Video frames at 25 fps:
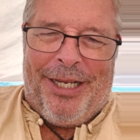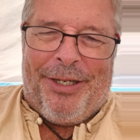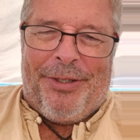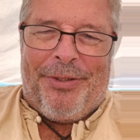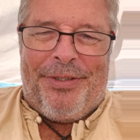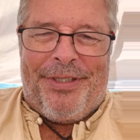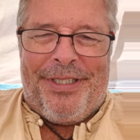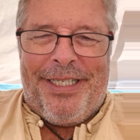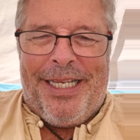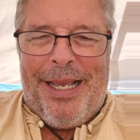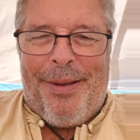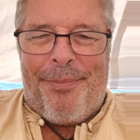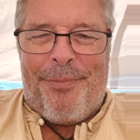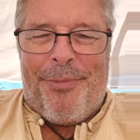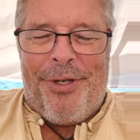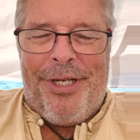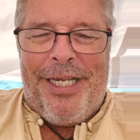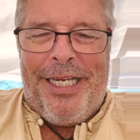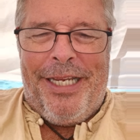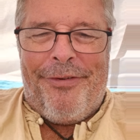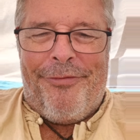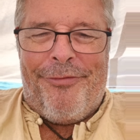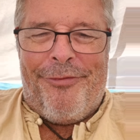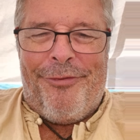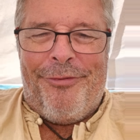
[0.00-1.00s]
Écoutez,
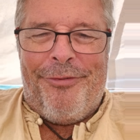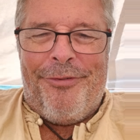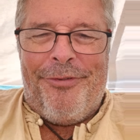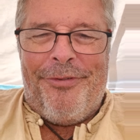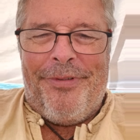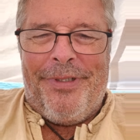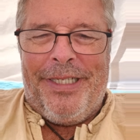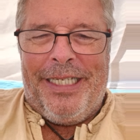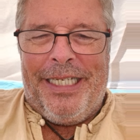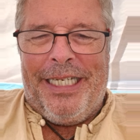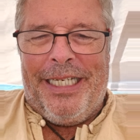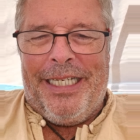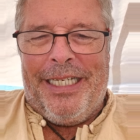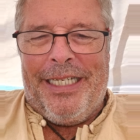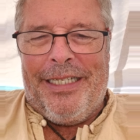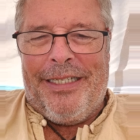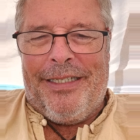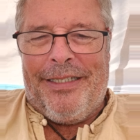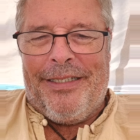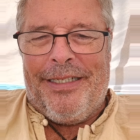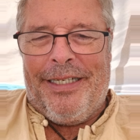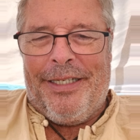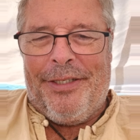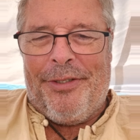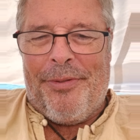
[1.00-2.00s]
abonnez-vous et
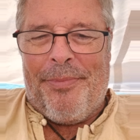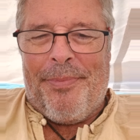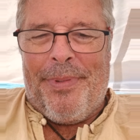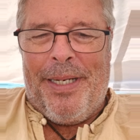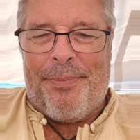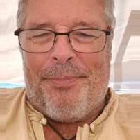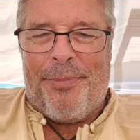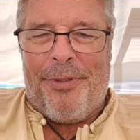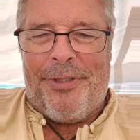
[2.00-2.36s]
euh, demain